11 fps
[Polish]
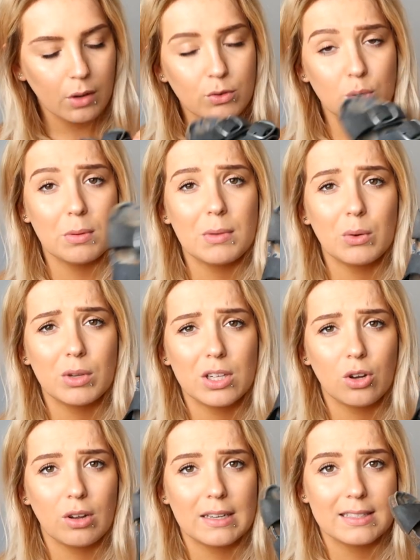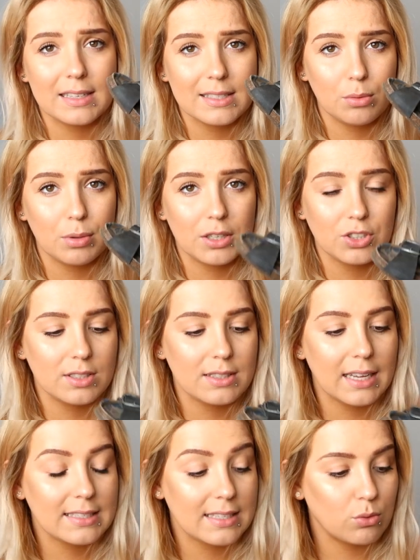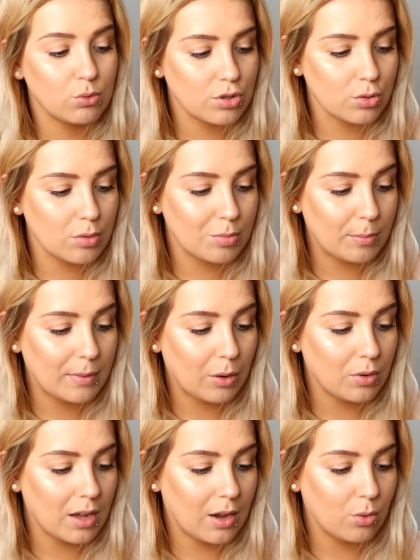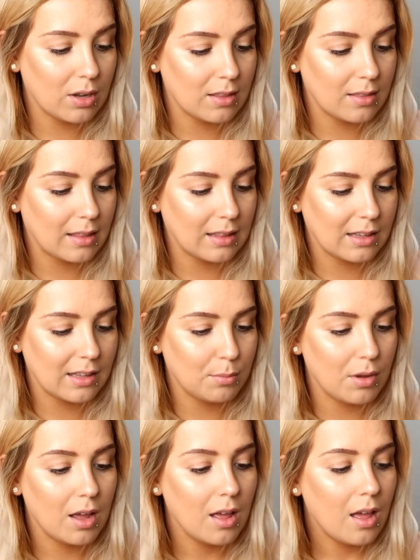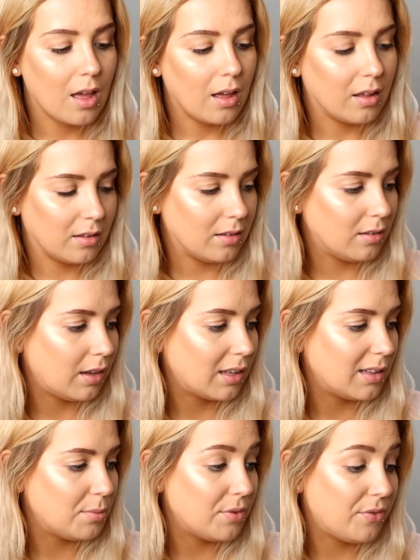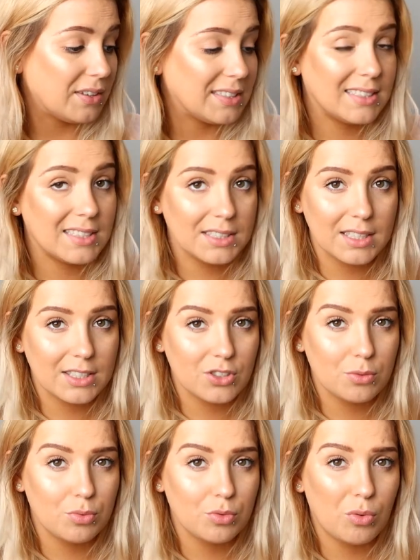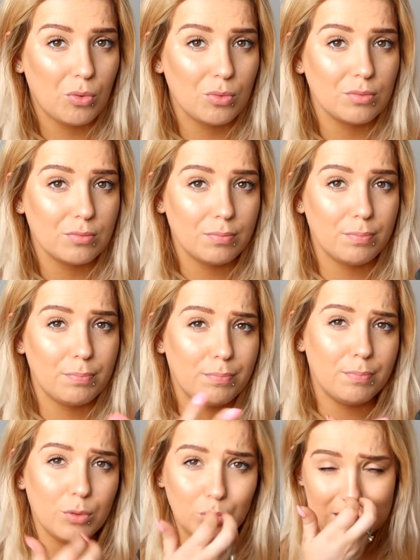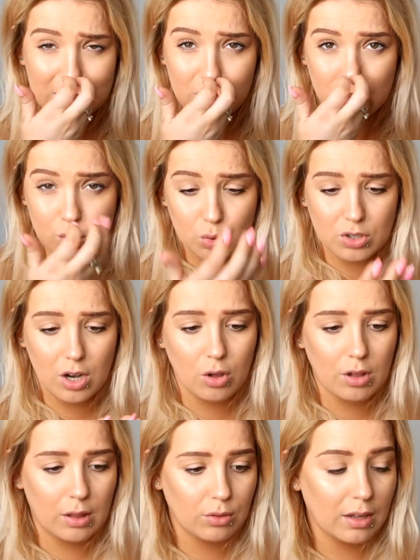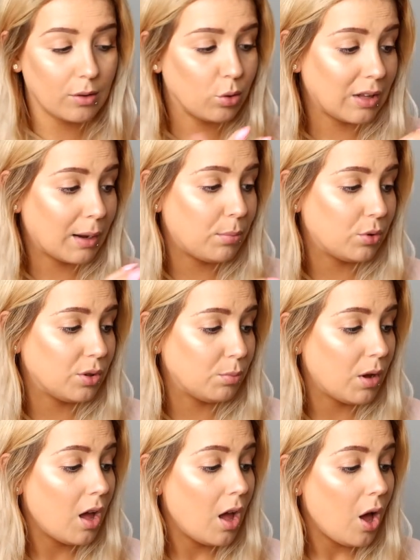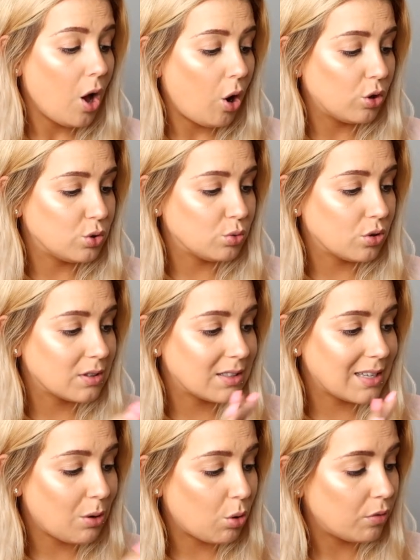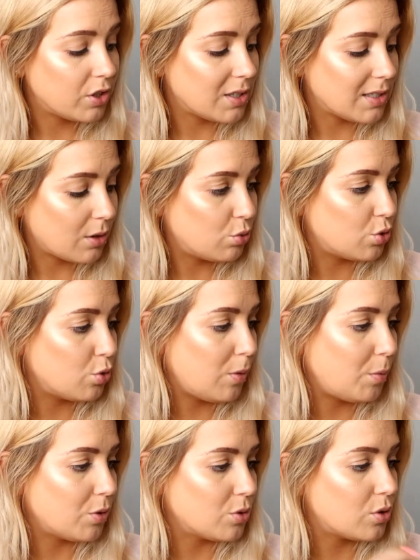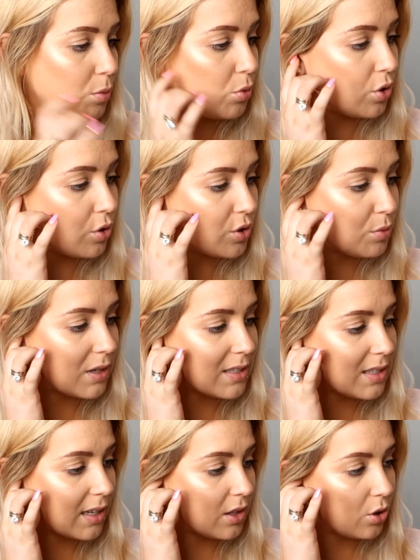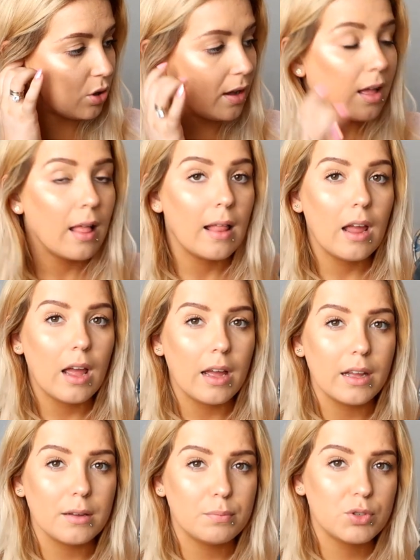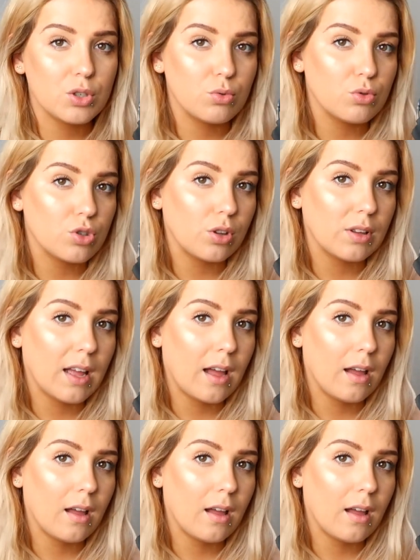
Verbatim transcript: W sumie miał je tylko raz na sobie, się tak zakurzyły, bo miał je akurat na takim e, jak gdyby festynie, gdzie był, był taki żużel, on jak po nim chodził, to całkowicie zakurzył po prostu. Te buty no, są teraz takie trochę e, przykurzone.